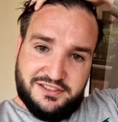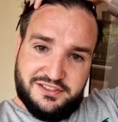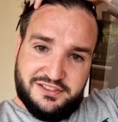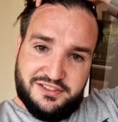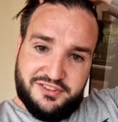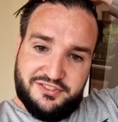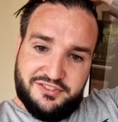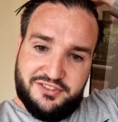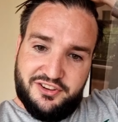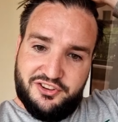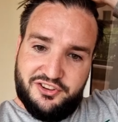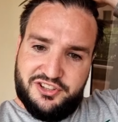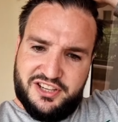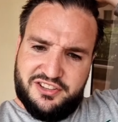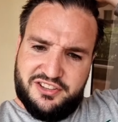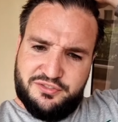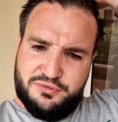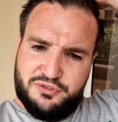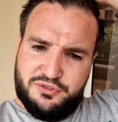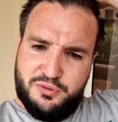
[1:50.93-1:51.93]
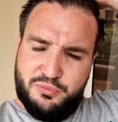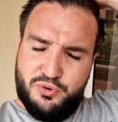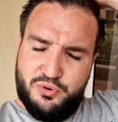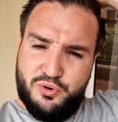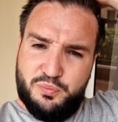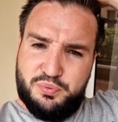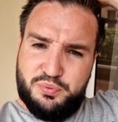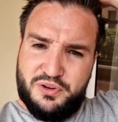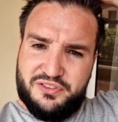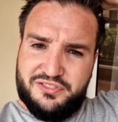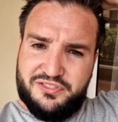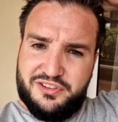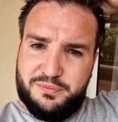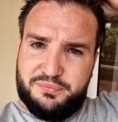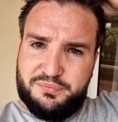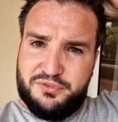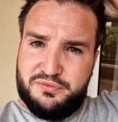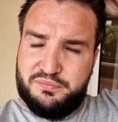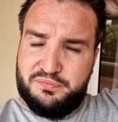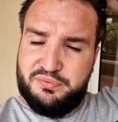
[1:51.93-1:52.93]
S'il y en a qui sont dans mon groupe WhatsApp,
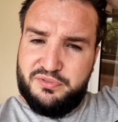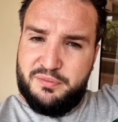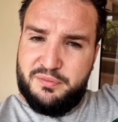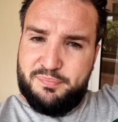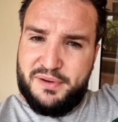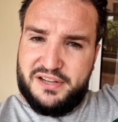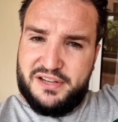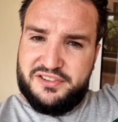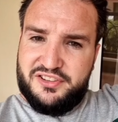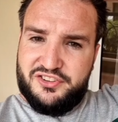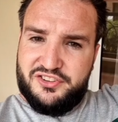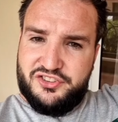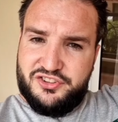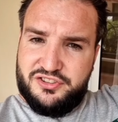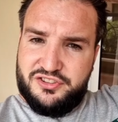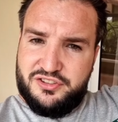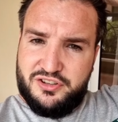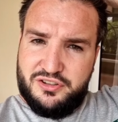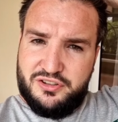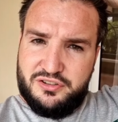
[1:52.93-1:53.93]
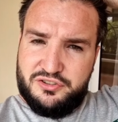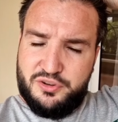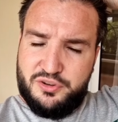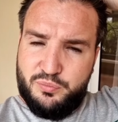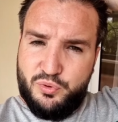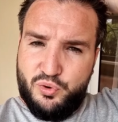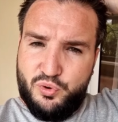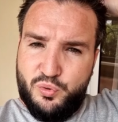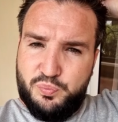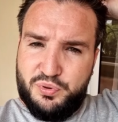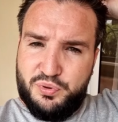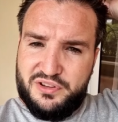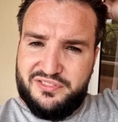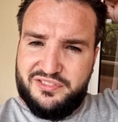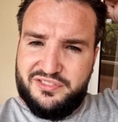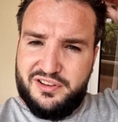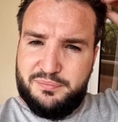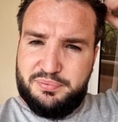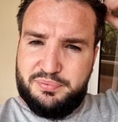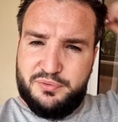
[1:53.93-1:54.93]
si vous pouvez partager dans, mon groupe
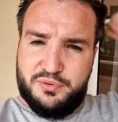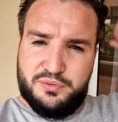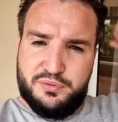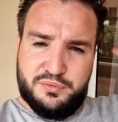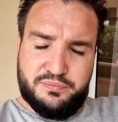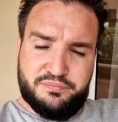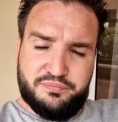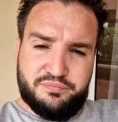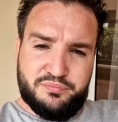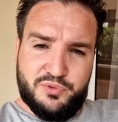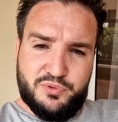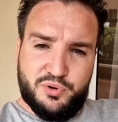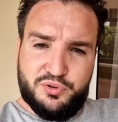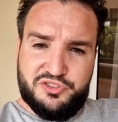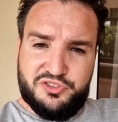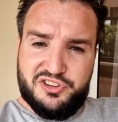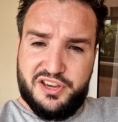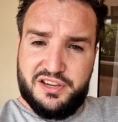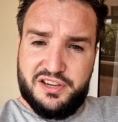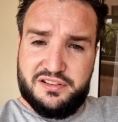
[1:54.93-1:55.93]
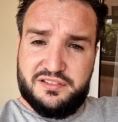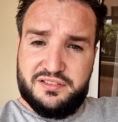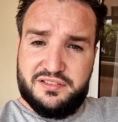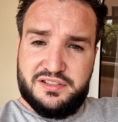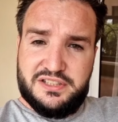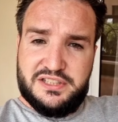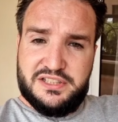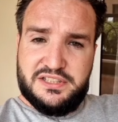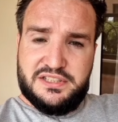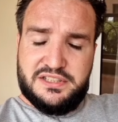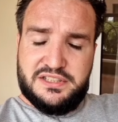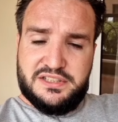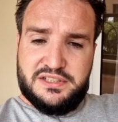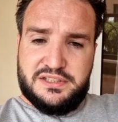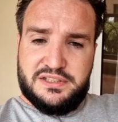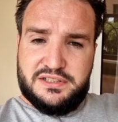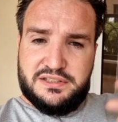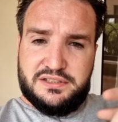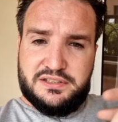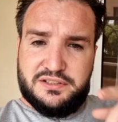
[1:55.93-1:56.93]
WhatsApp le direct,
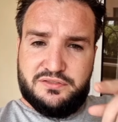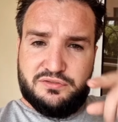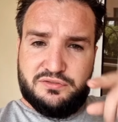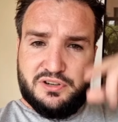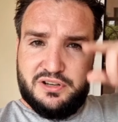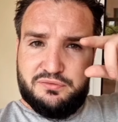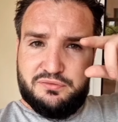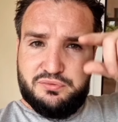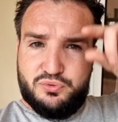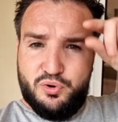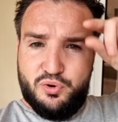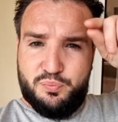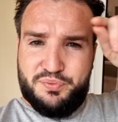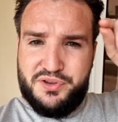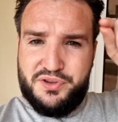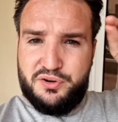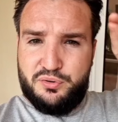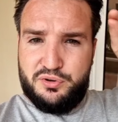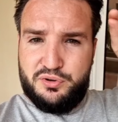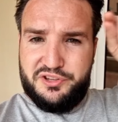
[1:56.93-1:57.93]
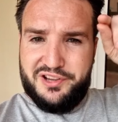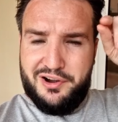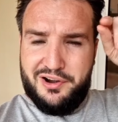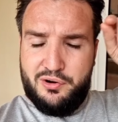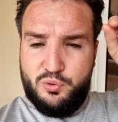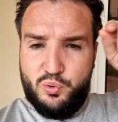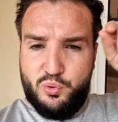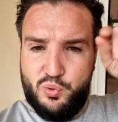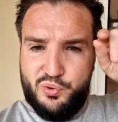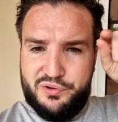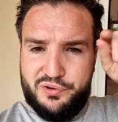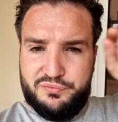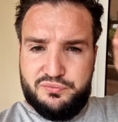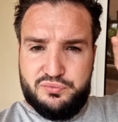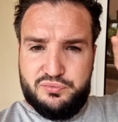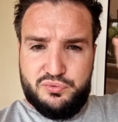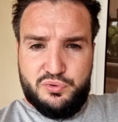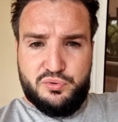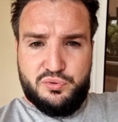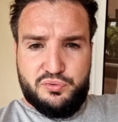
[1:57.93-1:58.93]
euh, voilà, vous copiez le lien en haut et
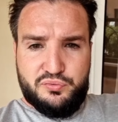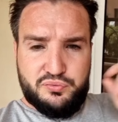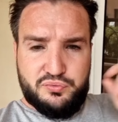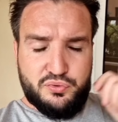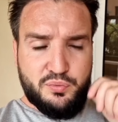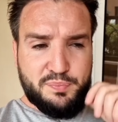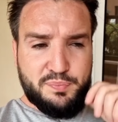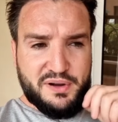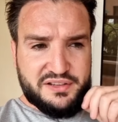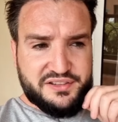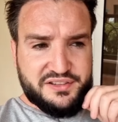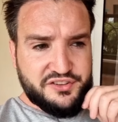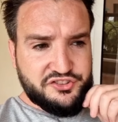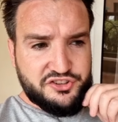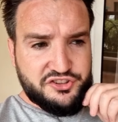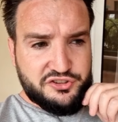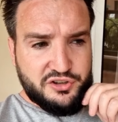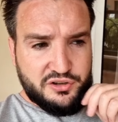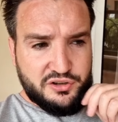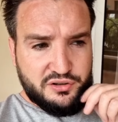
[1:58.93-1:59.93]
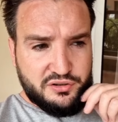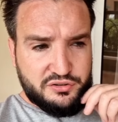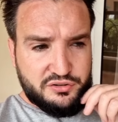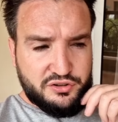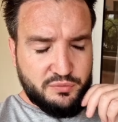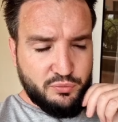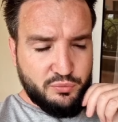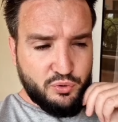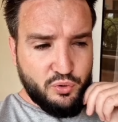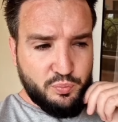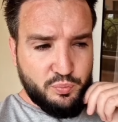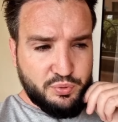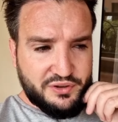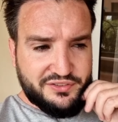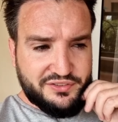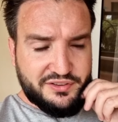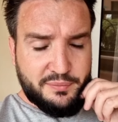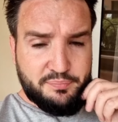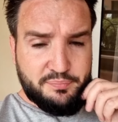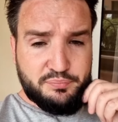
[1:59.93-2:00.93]
vous le, vous le partagez dans, mon groupe
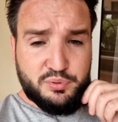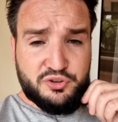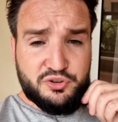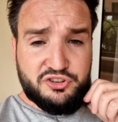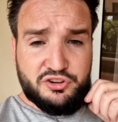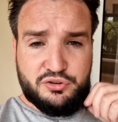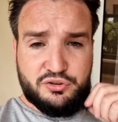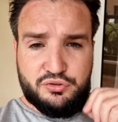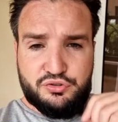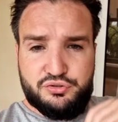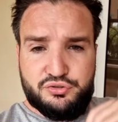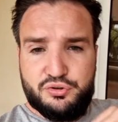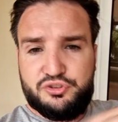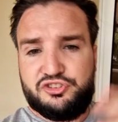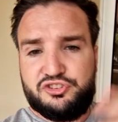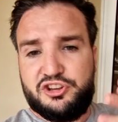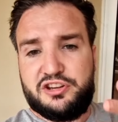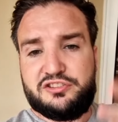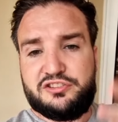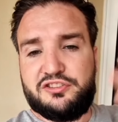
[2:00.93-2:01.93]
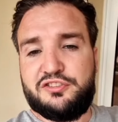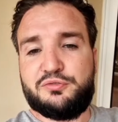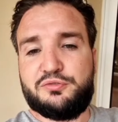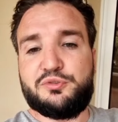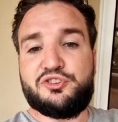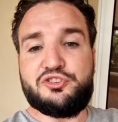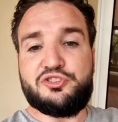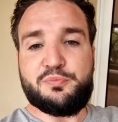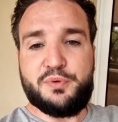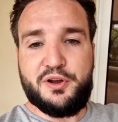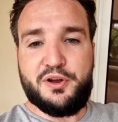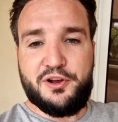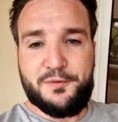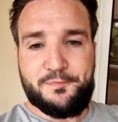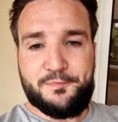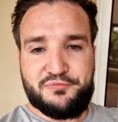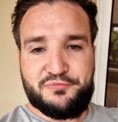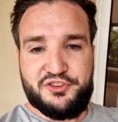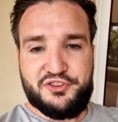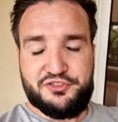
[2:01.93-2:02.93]
WhatsApp pour dire que je suis en direct. Désolé, j'ai pas,
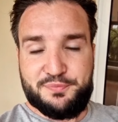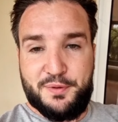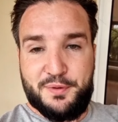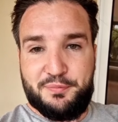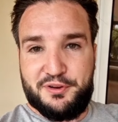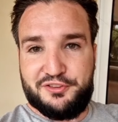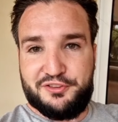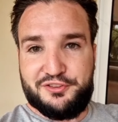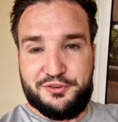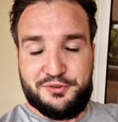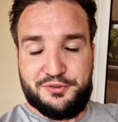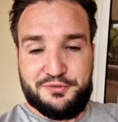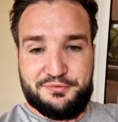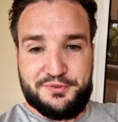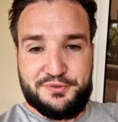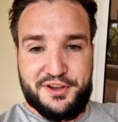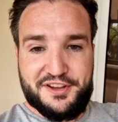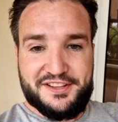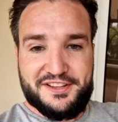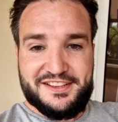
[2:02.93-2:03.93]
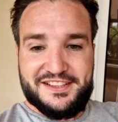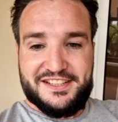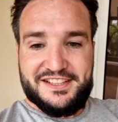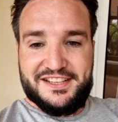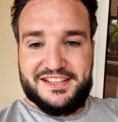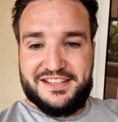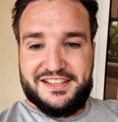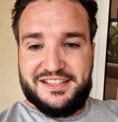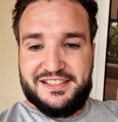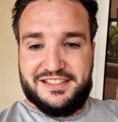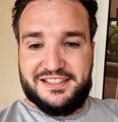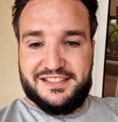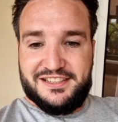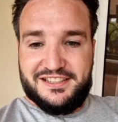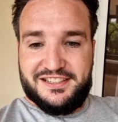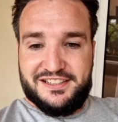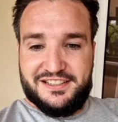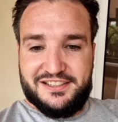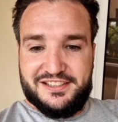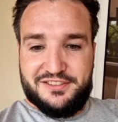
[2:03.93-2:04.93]
j'ai pas pris le temps de le faire.
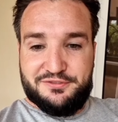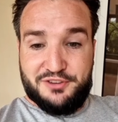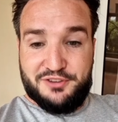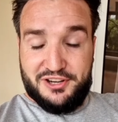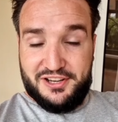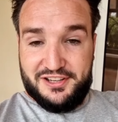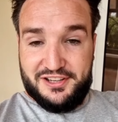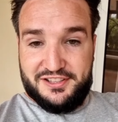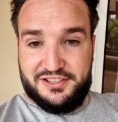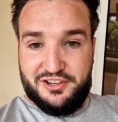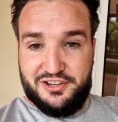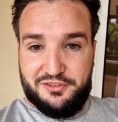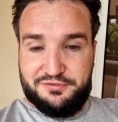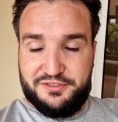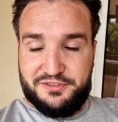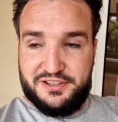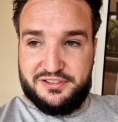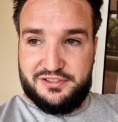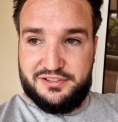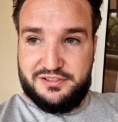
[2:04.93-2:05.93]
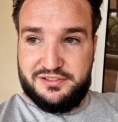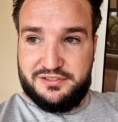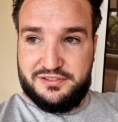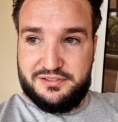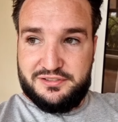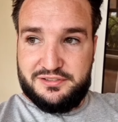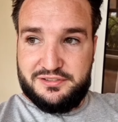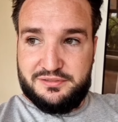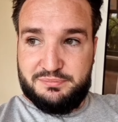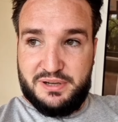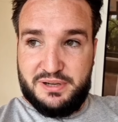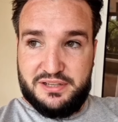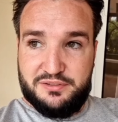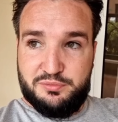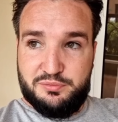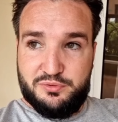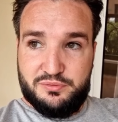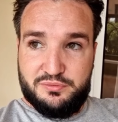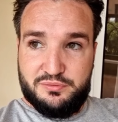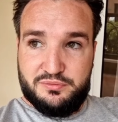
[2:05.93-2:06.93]
Euh, voilà, et en fait, euh, bah, ils,
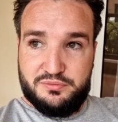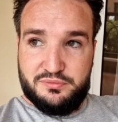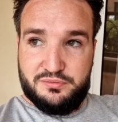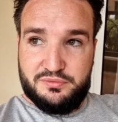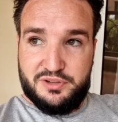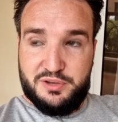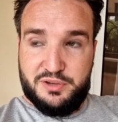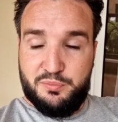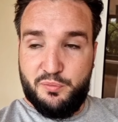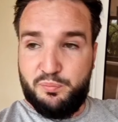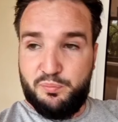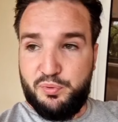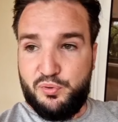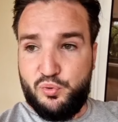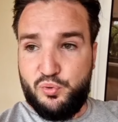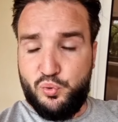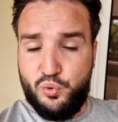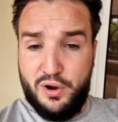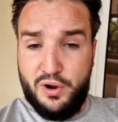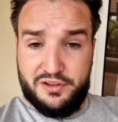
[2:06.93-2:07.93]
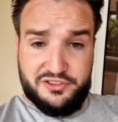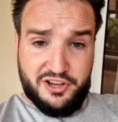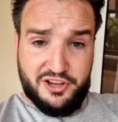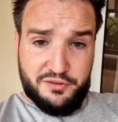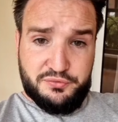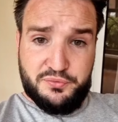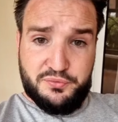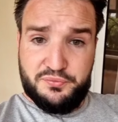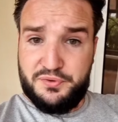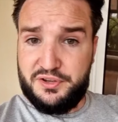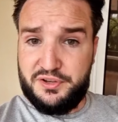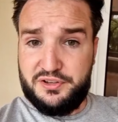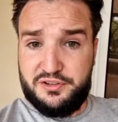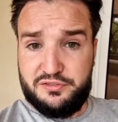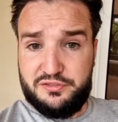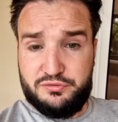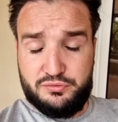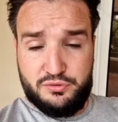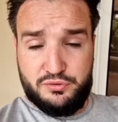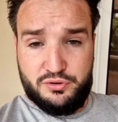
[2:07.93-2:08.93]
m'ont, ils m'ont beaucoup interviewé
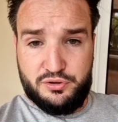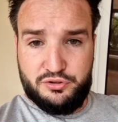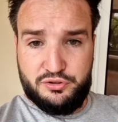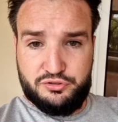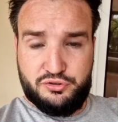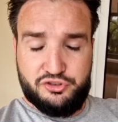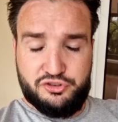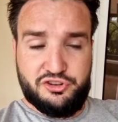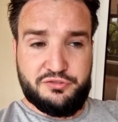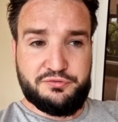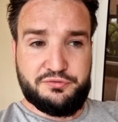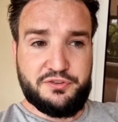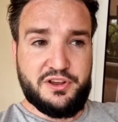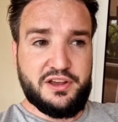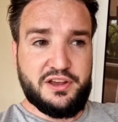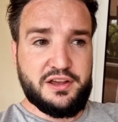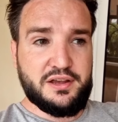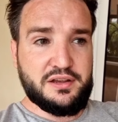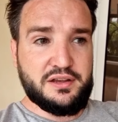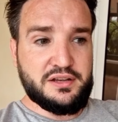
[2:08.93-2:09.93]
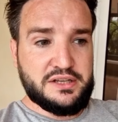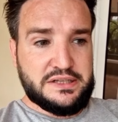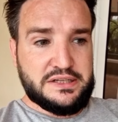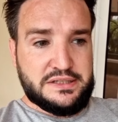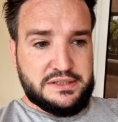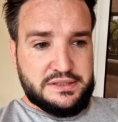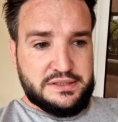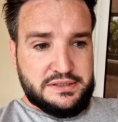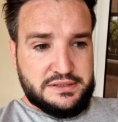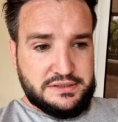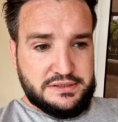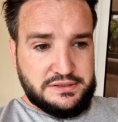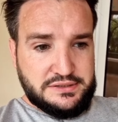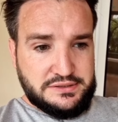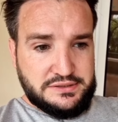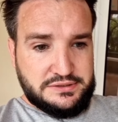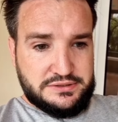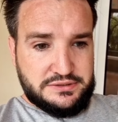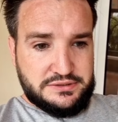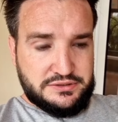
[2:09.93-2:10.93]
sur ce que j'ai fait,
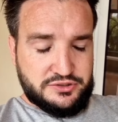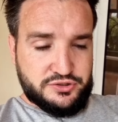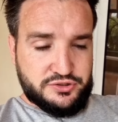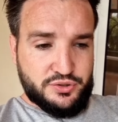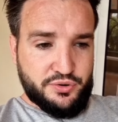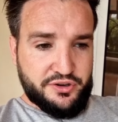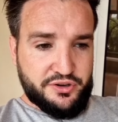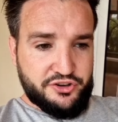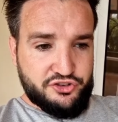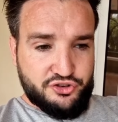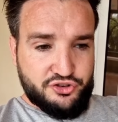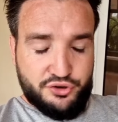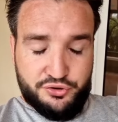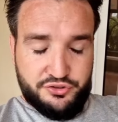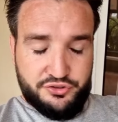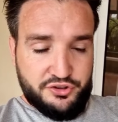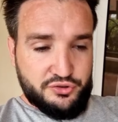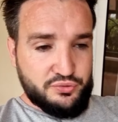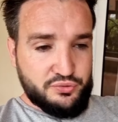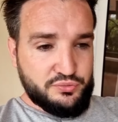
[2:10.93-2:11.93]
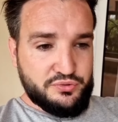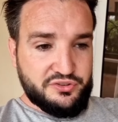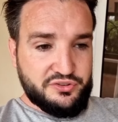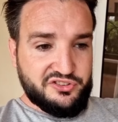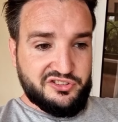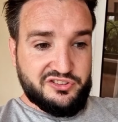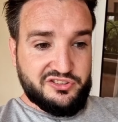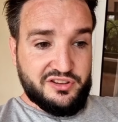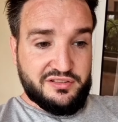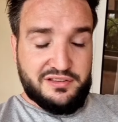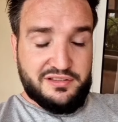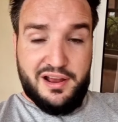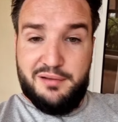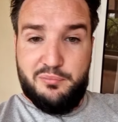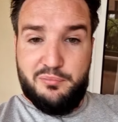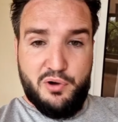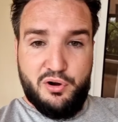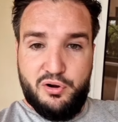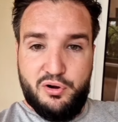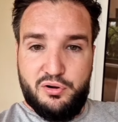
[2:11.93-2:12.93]
sur les choses et tout. Ils étaient
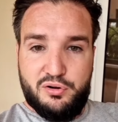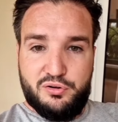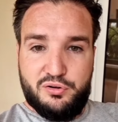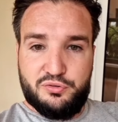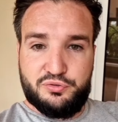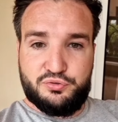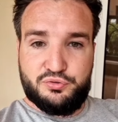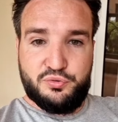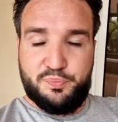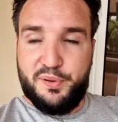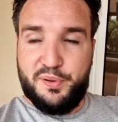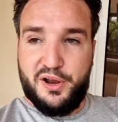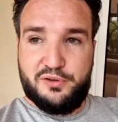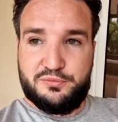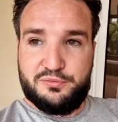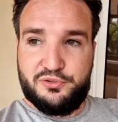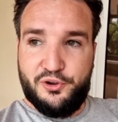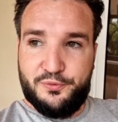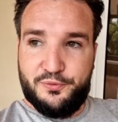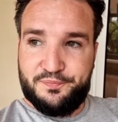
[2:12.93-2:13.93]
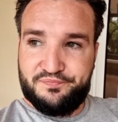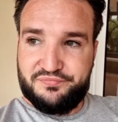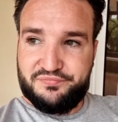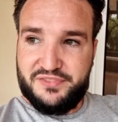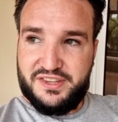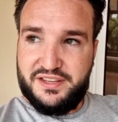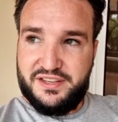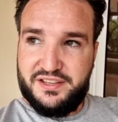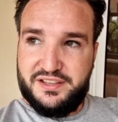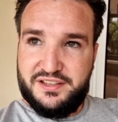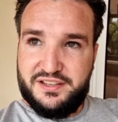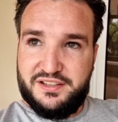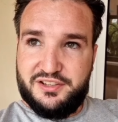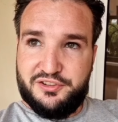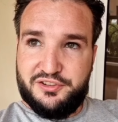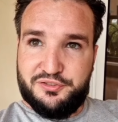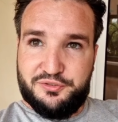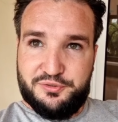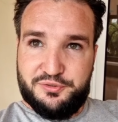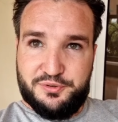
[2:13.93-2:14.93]
tellement super contents
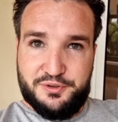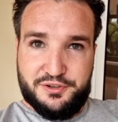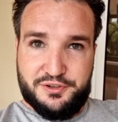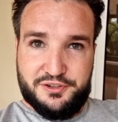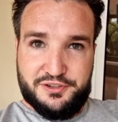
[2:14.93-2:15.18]
de,